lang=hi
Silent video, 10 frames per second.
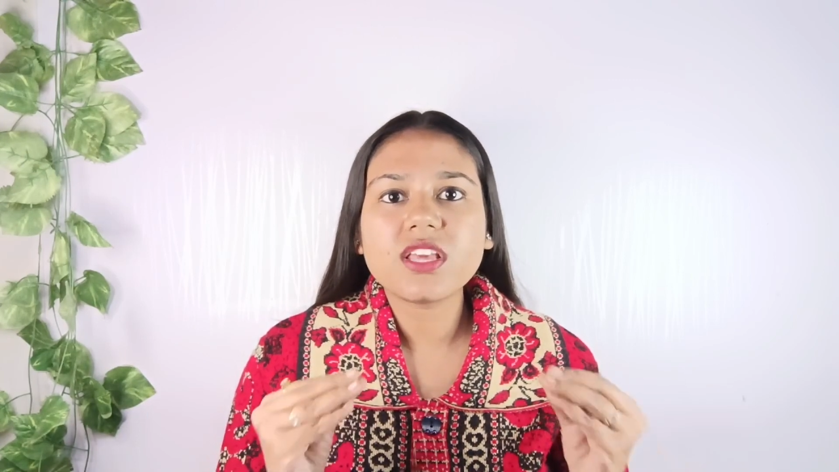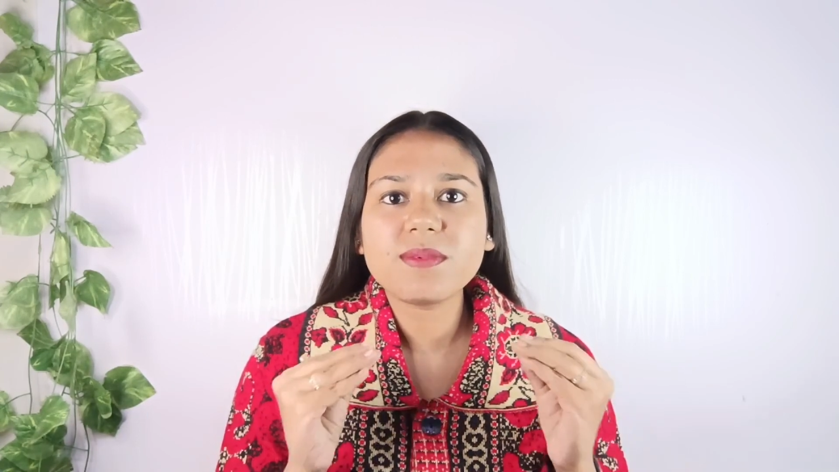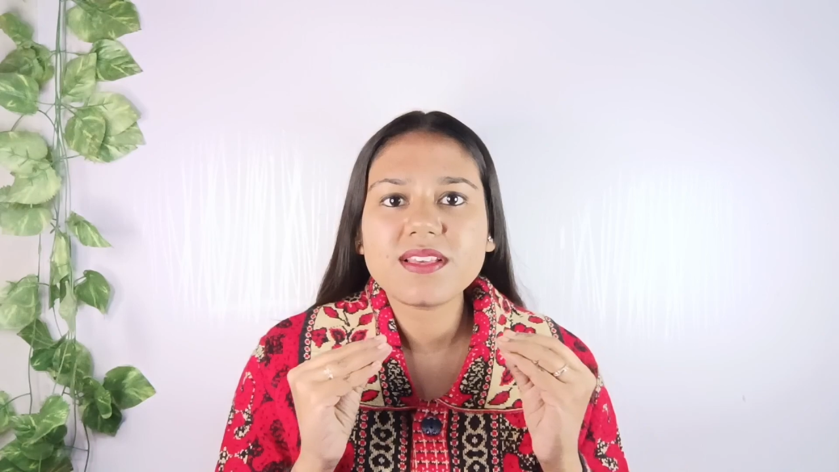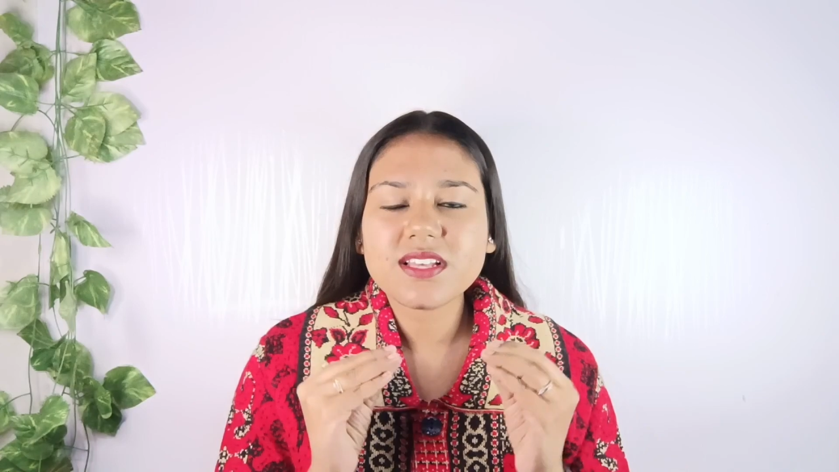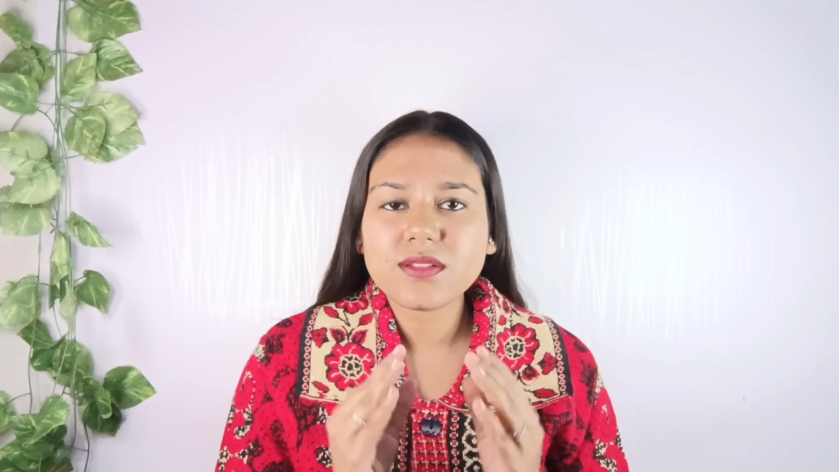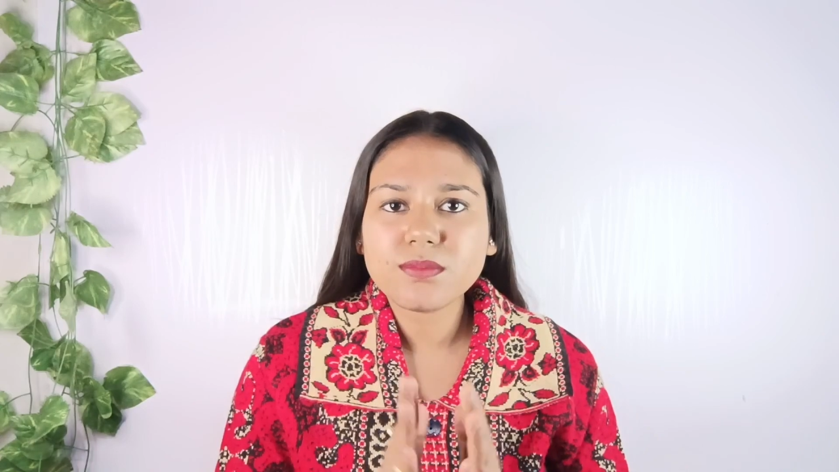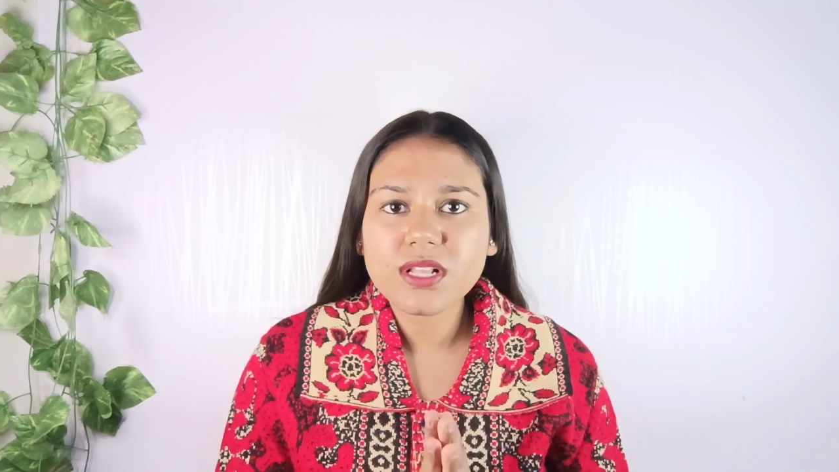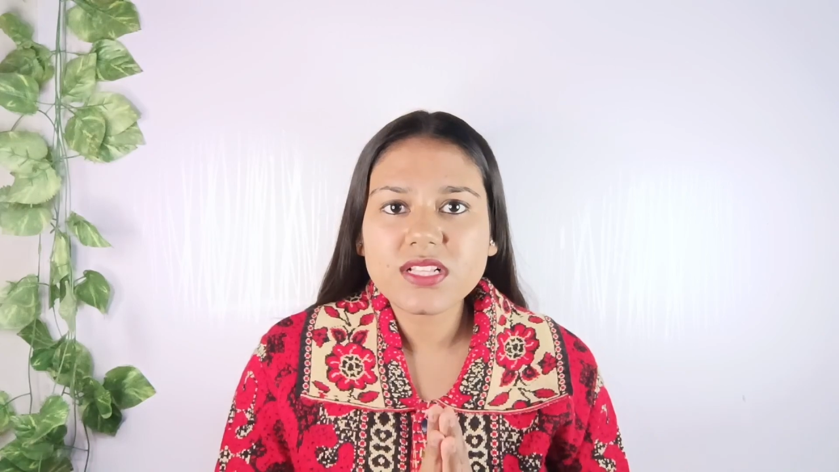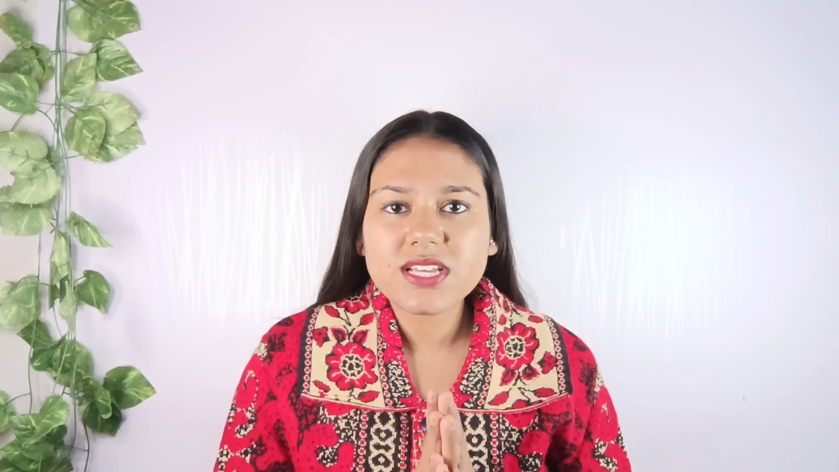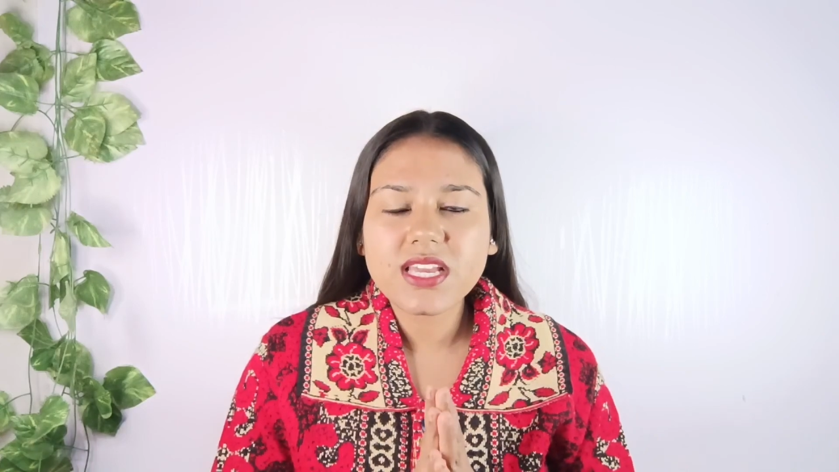क्रीम एक साथ
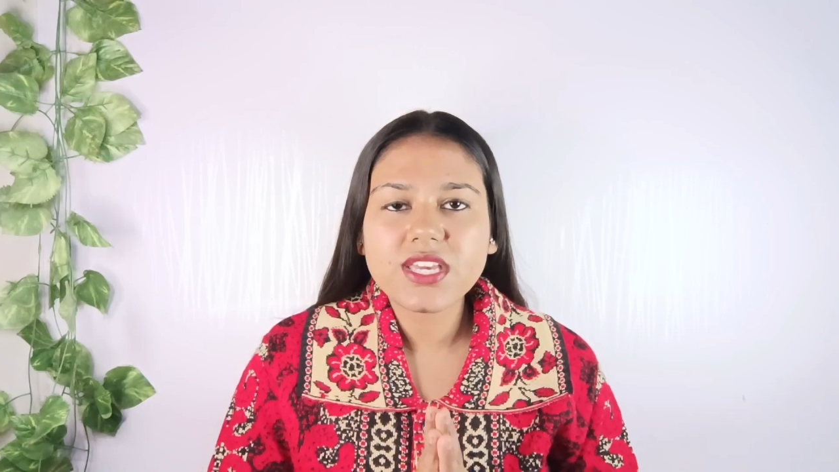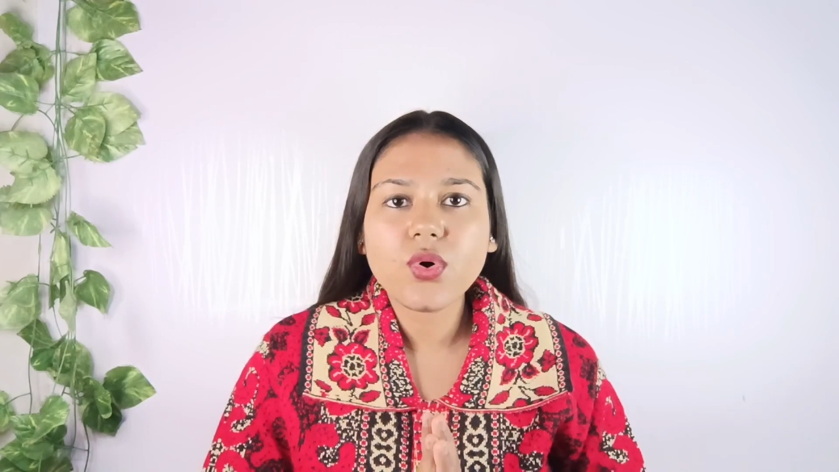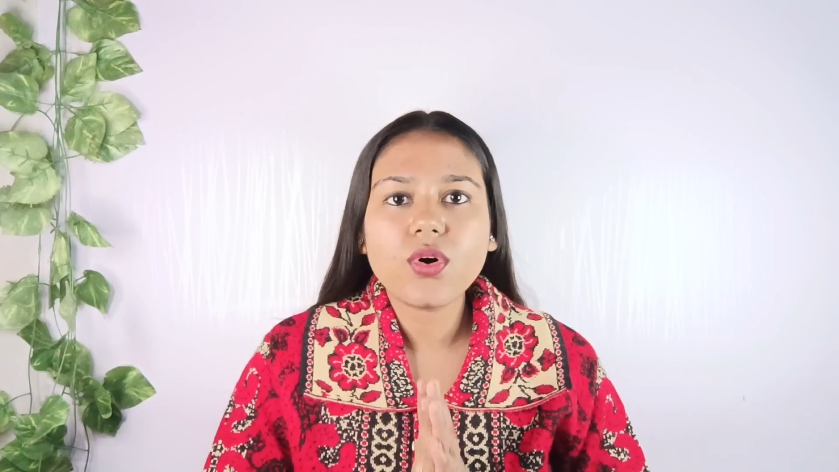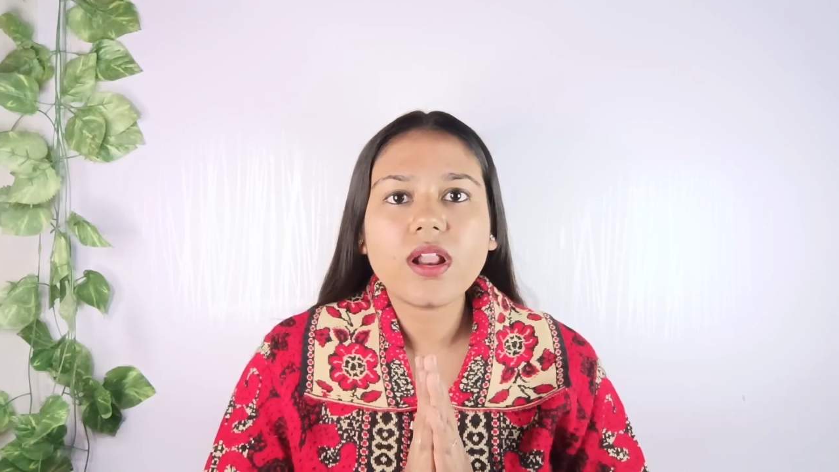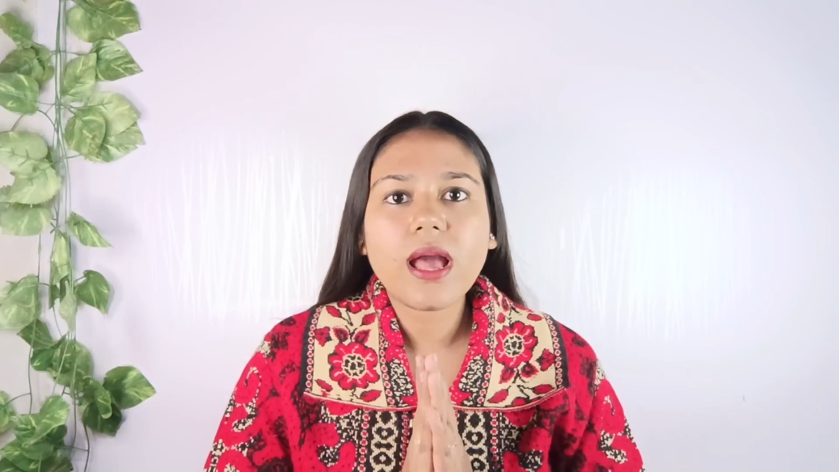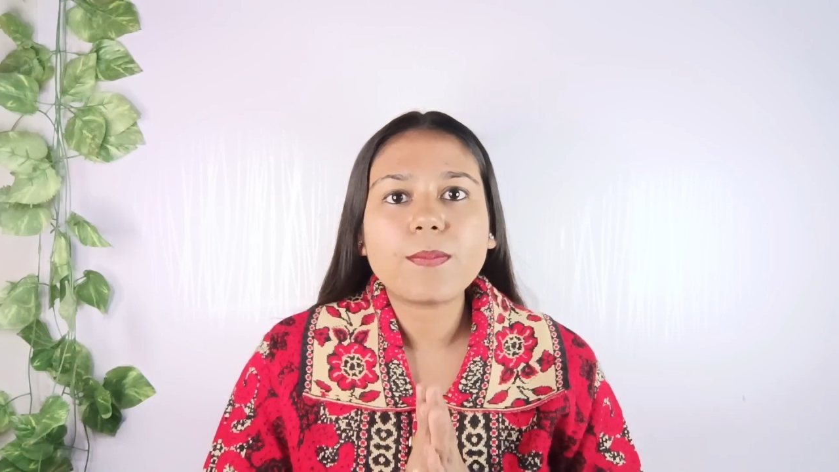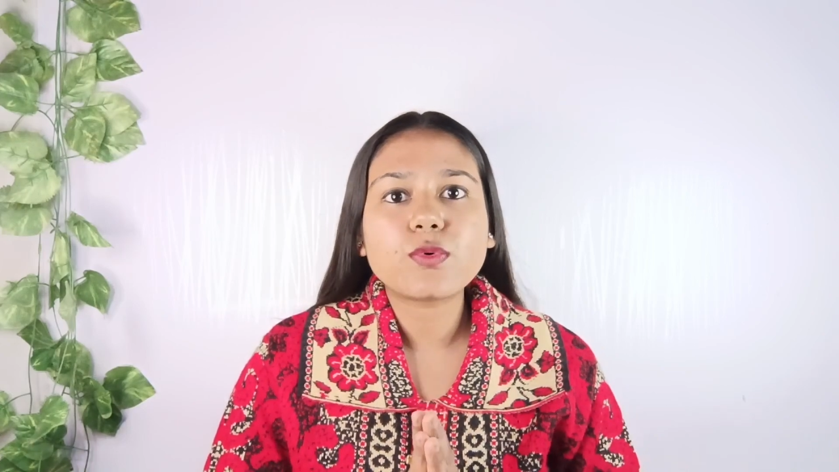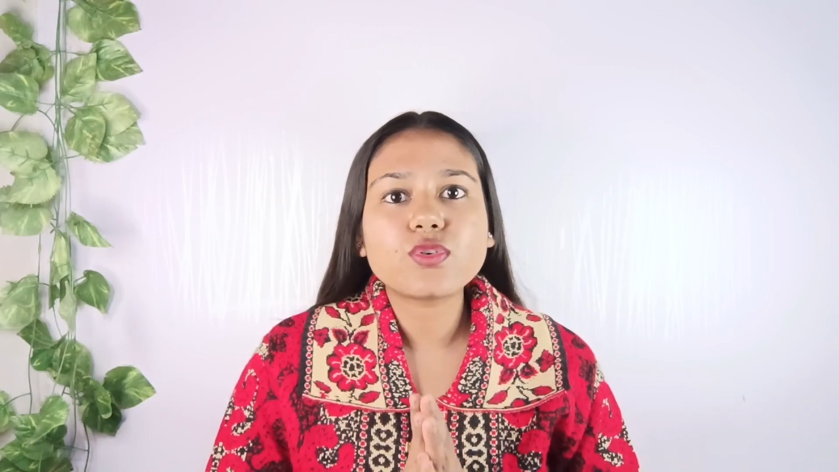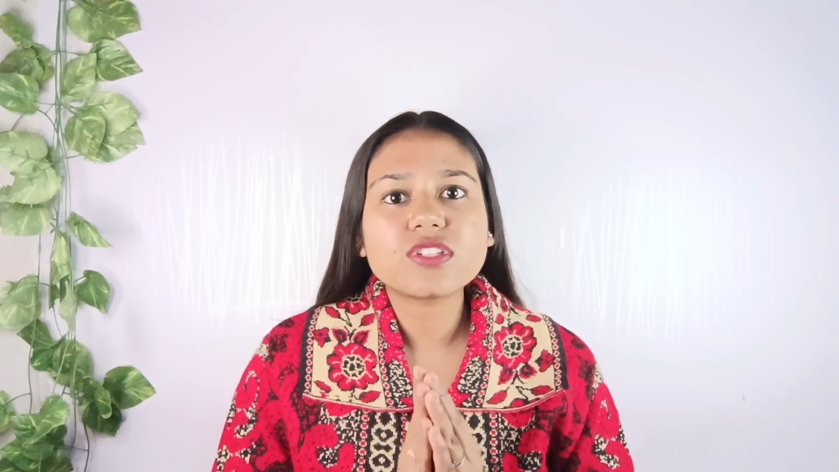मिल जाएगी और आपको